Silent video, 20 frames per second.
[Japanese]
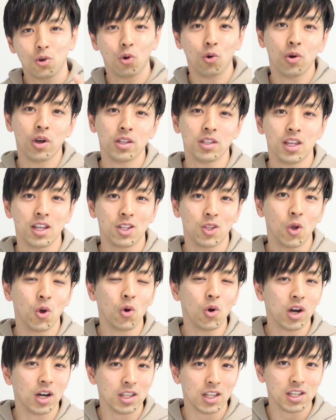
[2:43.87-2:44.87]
こうやって
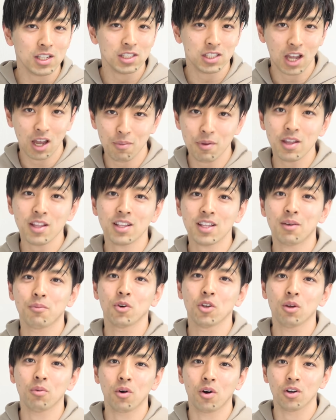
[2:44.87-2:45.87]
動画で喋った
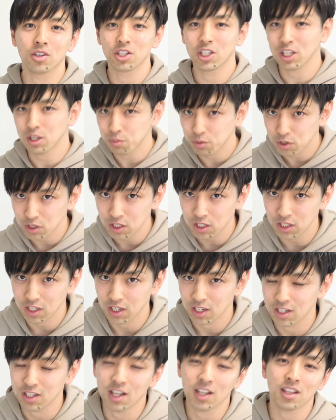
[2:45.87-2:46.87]
ものも DVD
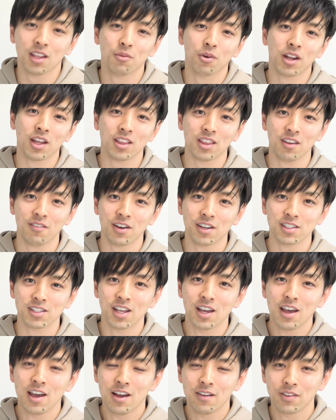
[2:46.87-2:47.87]
に入れてもらってます